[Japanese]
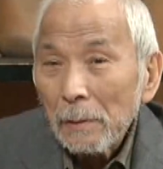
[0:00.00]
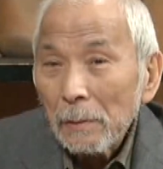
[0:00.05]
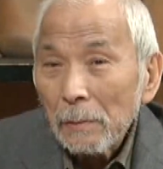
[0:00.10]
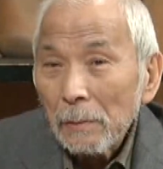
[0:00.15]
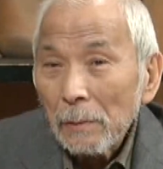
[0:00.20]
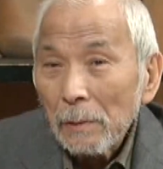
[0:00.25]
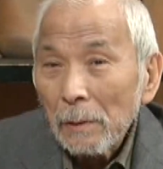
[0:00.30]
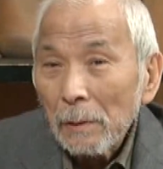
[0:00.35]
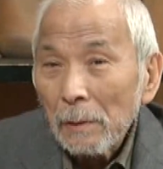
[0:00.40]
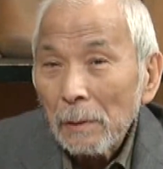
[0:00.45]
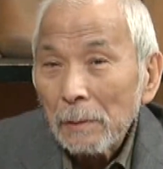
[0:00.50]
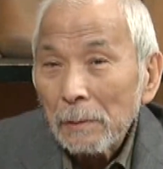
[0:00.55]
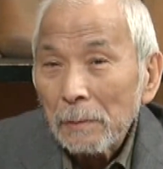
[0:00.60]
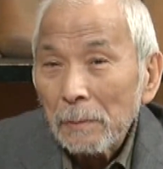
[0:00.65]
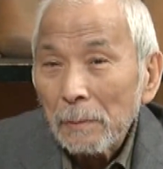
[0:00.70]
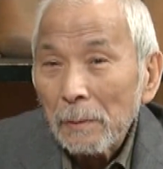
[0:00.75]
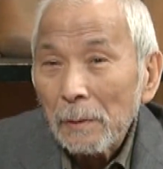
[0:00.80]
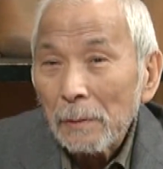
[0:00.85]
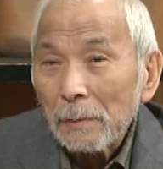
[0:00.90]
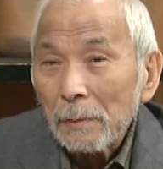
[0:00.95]
い、それから
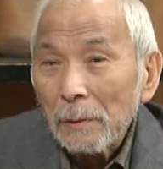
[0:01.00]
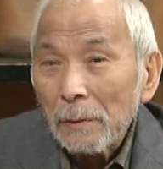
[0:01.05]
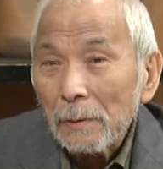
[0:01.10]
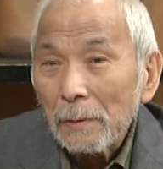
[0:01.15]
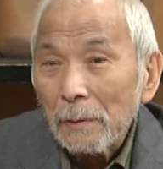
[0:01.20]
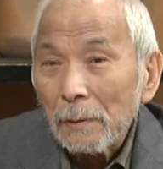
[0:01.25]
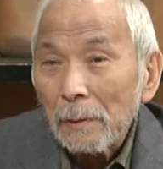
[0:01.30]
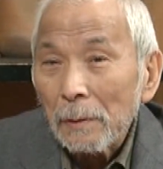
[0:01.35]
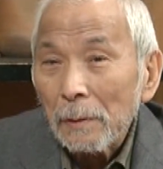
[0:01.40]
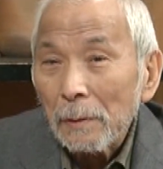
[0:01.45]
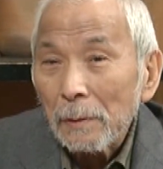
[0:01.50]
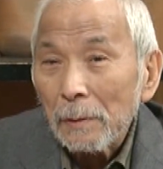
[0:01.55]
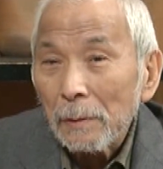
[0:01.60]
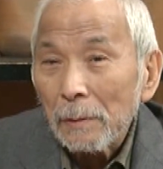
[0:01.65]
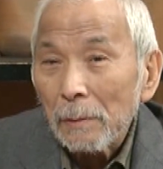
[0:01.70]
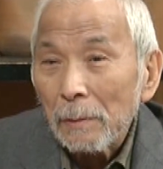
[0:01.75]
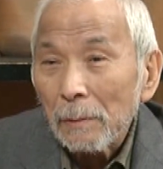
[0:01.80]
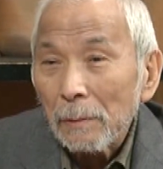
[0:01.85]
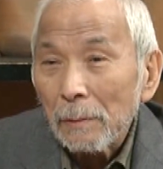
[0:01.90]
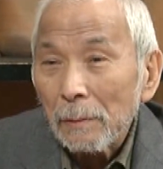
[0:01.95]
しばらくたって
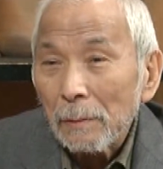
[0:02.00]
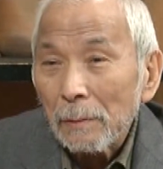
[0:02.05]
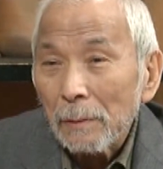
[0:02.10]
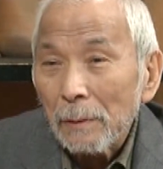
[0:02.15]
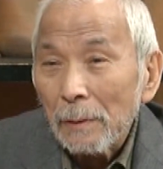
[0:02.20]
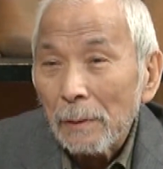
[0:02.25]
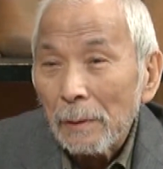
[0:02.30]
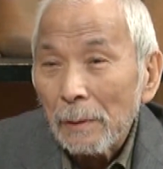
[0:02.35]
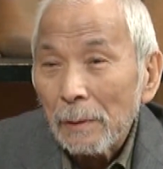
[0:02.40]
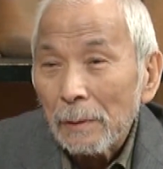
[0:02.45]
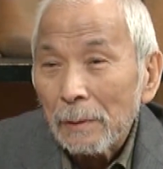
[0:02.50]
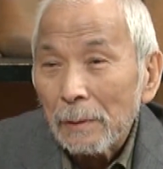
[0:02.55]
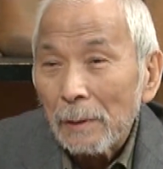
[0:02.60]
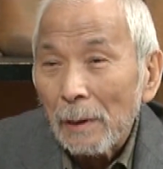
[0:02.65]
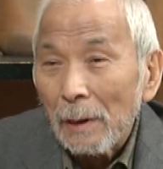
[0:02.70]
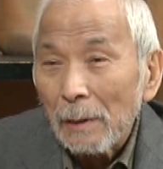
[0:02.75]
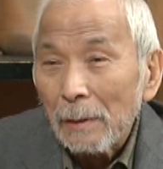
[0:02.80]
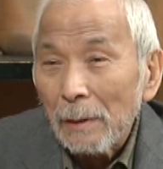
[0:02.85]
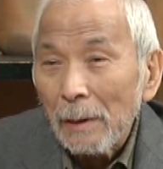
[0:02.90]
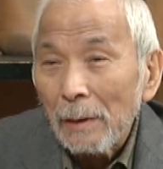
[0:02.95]

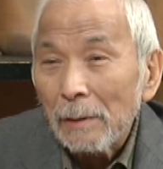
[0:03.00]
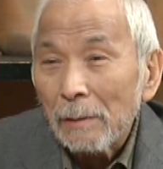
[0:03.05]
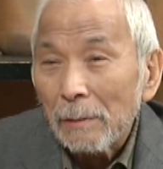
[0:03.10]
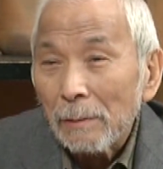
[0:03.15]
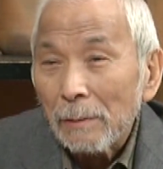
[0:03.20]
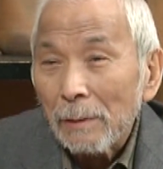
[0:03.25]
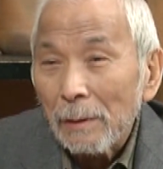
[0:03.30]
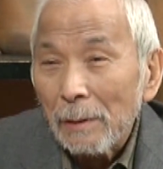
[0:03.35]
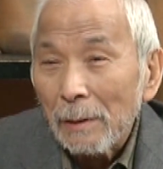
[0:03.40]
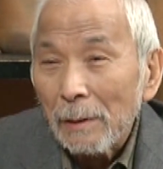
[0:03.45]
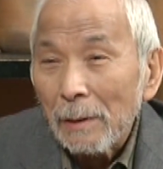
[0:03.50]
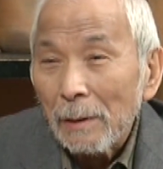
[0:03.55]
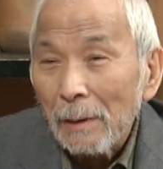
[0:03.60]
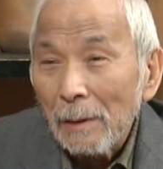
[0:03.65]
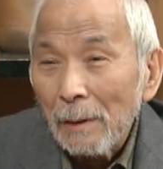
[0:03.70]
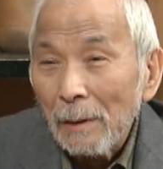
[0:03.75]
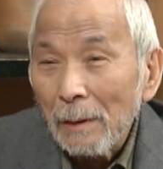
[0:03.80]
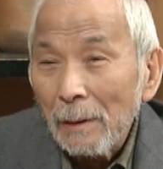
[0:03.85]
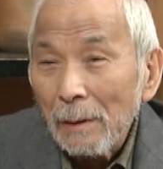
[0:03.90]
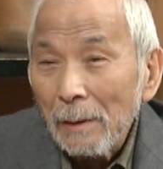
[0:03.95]
リオ・デ・ジャネイロでね、
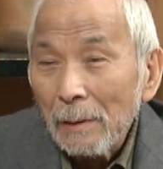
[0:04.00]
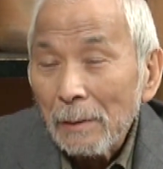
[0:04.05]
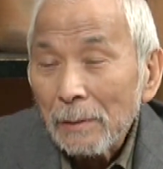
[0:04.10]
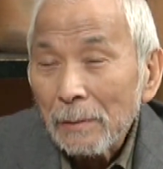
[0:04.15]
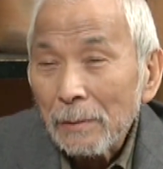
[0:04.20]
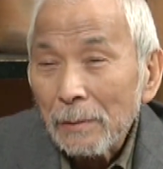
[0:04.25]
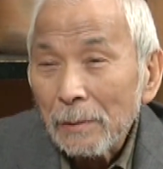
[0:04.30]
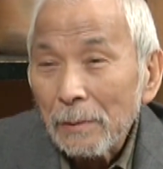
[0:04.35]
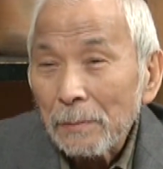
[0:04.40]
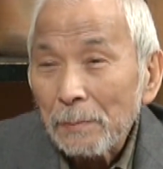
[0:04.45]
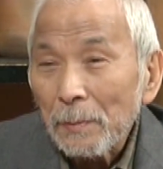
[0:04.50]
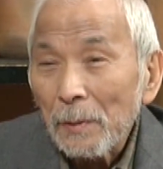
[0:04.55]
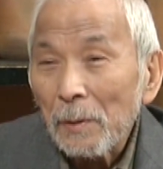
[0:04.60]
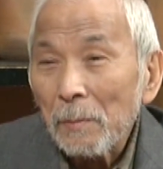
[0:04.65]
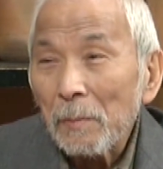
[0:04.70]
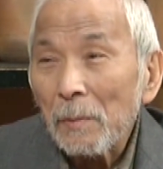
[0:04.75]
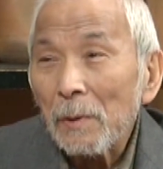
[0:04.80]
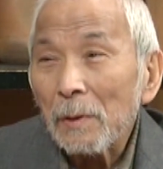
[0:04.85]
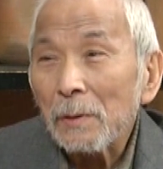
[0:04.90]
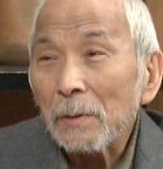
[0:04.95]
はい、
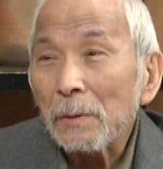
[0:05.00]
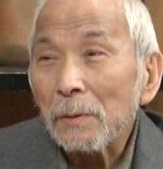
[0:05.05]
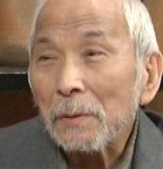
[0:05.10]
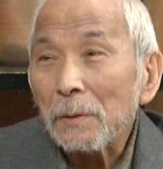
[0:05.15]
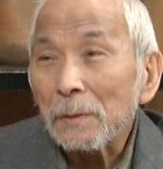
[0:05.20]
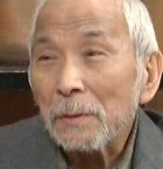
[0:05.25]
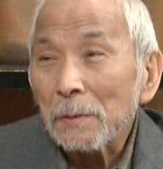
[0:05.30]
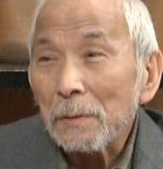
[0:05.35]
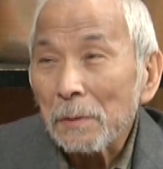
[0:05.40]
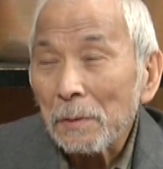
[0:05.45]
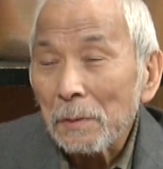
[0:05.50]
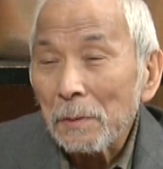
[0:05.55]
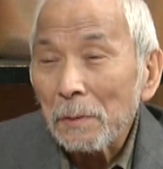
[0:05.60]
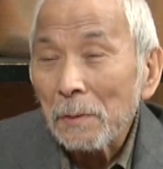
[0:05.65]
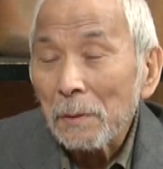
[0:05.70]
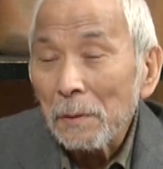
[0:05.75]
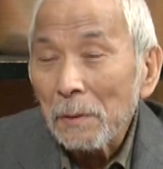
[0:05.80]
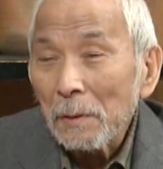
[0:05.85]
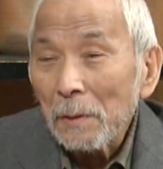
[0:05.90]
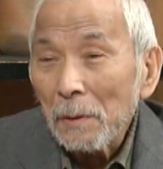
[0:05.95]
スーパーマリオで
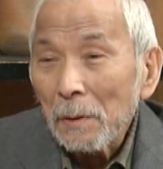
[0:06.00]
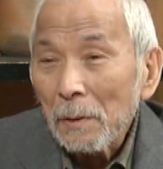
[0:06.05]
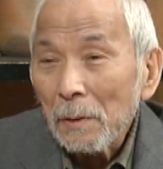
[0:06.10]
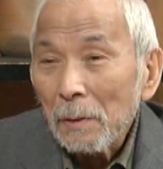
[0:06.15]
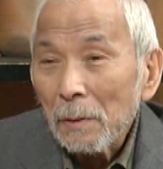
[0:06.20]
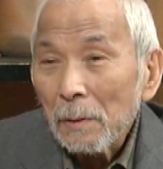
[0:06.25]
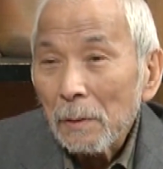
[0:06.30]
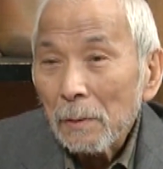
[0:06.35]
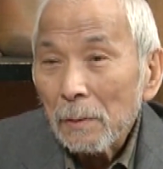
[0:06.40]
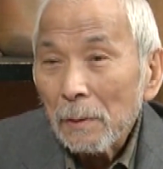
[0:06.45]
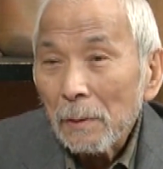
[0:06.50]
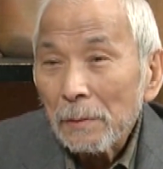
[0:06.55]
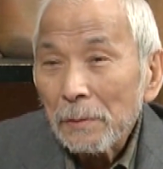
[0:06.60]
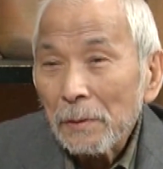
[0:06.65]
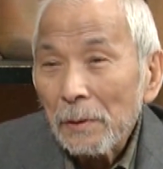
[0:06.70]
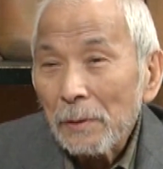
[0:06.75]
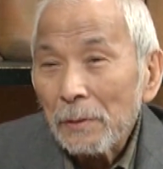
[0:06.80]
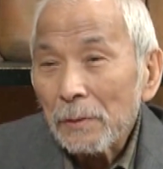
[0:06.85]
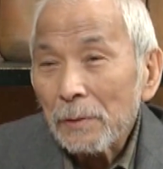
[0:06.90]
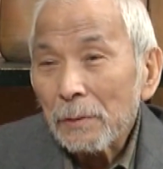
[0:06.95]
しょ、は
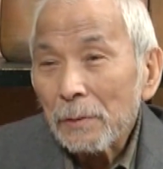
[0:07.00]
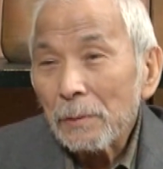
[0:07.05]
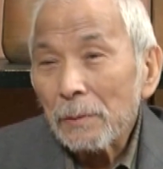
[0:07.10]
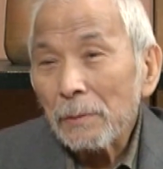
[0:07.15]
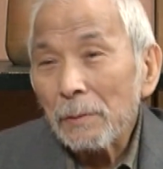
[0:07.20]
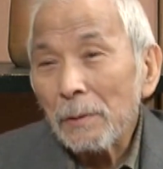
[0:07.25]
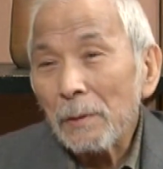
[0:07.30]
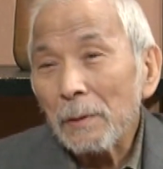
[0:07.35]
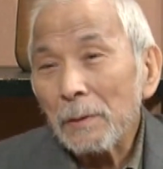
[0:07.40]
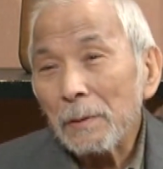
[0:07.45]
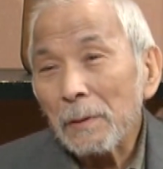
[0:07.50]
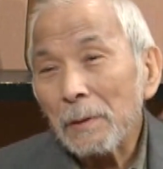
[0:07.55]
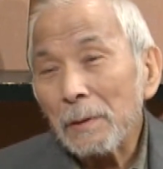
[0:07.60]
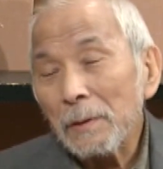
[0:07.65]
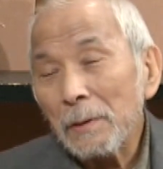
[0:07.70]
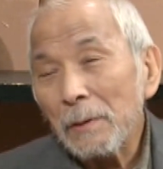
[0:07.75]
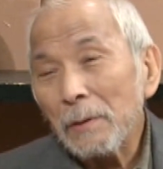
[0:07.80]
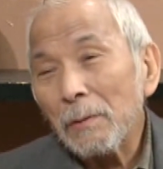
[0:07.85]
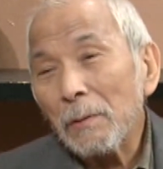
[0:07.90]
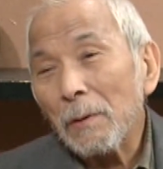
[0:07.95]
い、電通のあれ
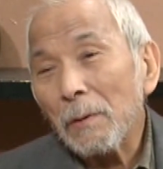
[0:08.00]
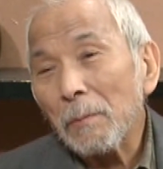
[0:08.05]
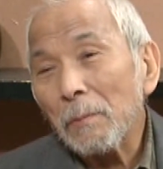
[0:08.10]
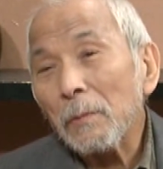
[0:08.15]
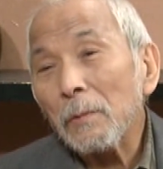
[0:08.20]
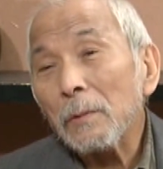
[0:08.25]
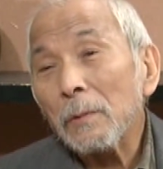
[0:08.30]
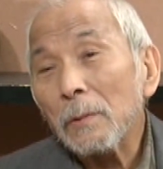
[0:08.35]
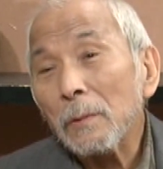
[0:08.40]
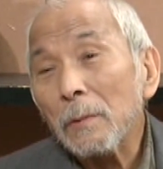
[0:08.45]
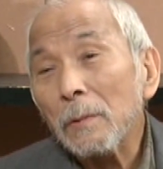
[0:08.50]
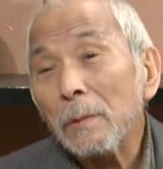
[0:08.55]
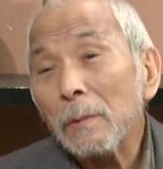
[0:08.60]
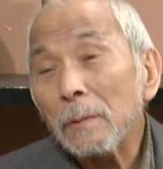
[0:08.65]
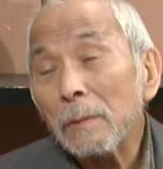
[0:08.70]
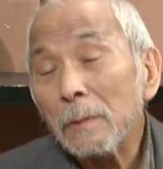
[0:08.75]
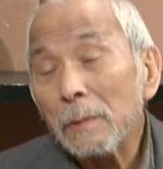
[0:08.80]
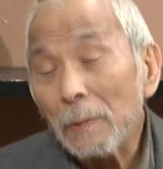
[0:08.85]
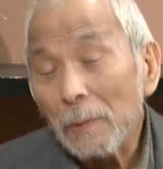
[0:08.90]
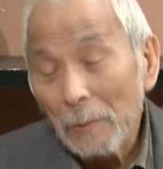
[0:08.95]
でいいとは思うよ、
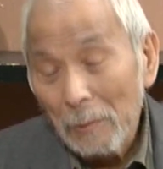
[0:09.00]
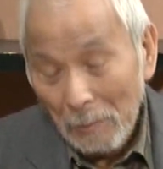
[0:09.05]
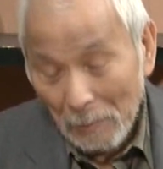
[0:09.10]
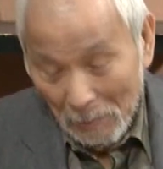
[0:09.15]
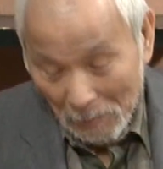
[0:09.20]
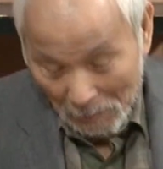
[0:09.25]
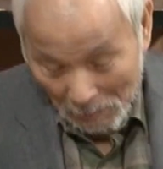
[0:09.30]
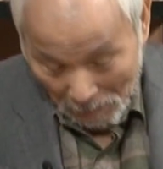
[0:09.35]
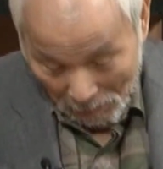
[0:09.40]
うん、で、